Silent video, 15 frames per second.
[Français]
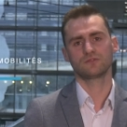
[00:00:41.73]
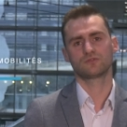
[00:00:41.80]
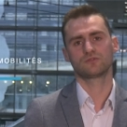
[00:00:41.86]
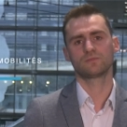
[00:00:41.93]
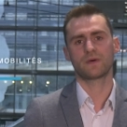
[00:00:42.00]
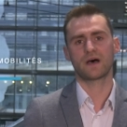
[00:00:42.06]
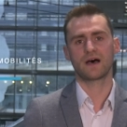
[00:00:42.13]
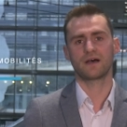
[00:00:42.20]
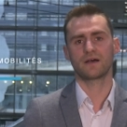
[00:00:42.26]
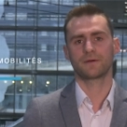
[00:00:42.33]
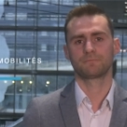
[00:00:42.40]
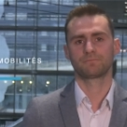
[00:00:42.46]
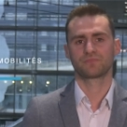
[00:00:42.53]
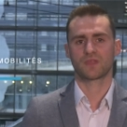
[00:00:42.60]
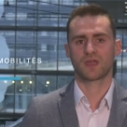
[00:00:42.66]
d'une part,
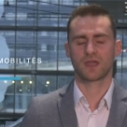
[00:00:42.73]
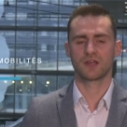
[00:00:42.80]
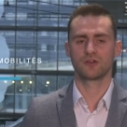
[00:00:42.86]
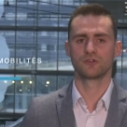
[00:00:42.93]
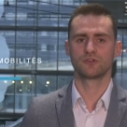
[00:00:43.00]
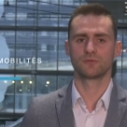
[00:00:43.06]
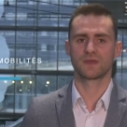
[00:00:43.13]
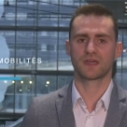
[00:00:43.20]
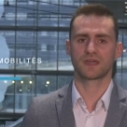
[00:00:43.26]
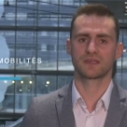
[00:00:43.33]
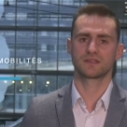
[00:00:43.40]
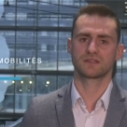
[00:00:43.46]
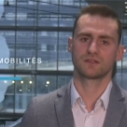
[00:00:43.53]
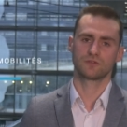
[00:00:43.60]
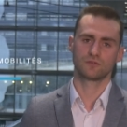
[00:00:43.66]
et le
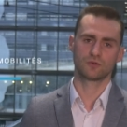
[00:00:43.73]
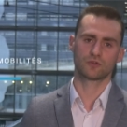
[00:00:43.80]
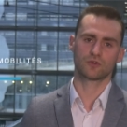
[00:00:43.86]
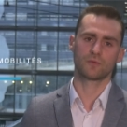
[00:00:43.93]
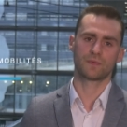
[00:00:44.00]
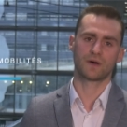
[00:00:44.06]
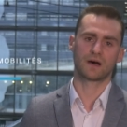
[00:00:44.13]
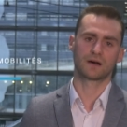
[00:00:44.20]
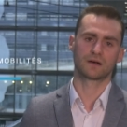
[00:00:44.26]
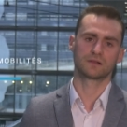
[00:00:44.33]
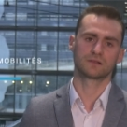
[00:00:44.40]
numérique, d'autre part.